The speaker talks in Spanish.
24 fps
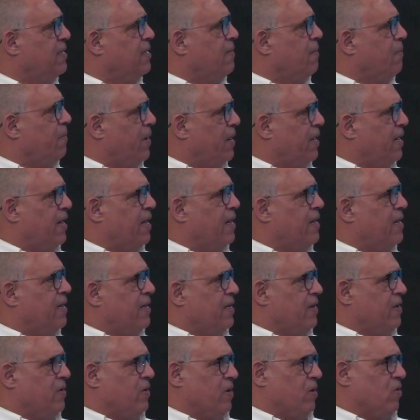para
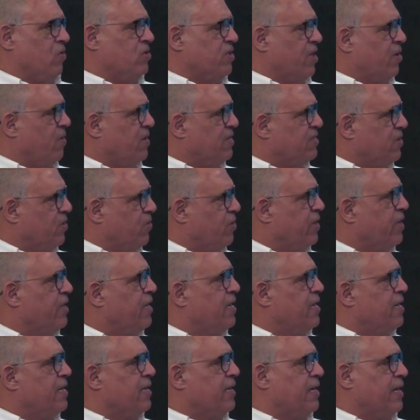eh, observaciones
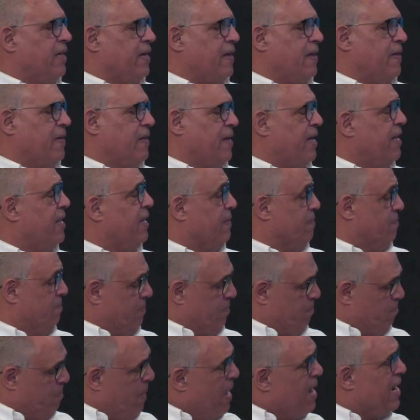que eh,
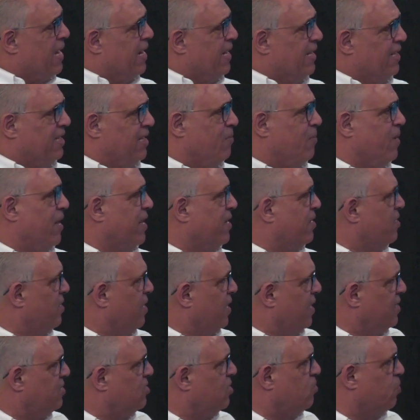van a legitimar
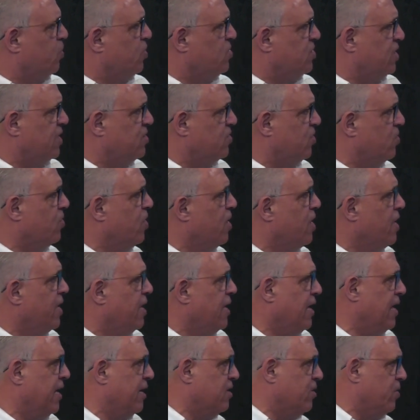esos procesos
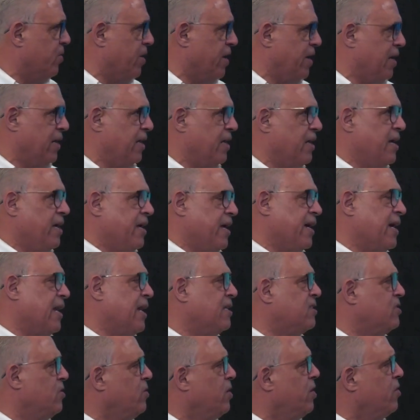electorales. En
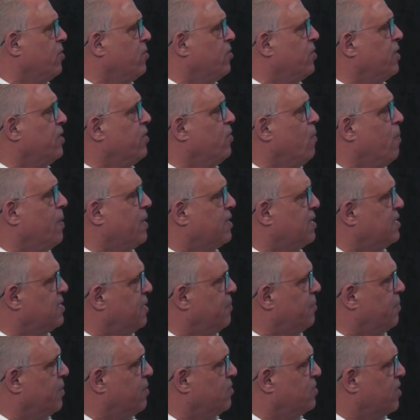elecciones donde no
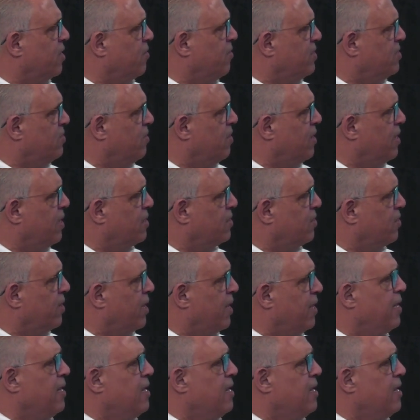participe observación electoral,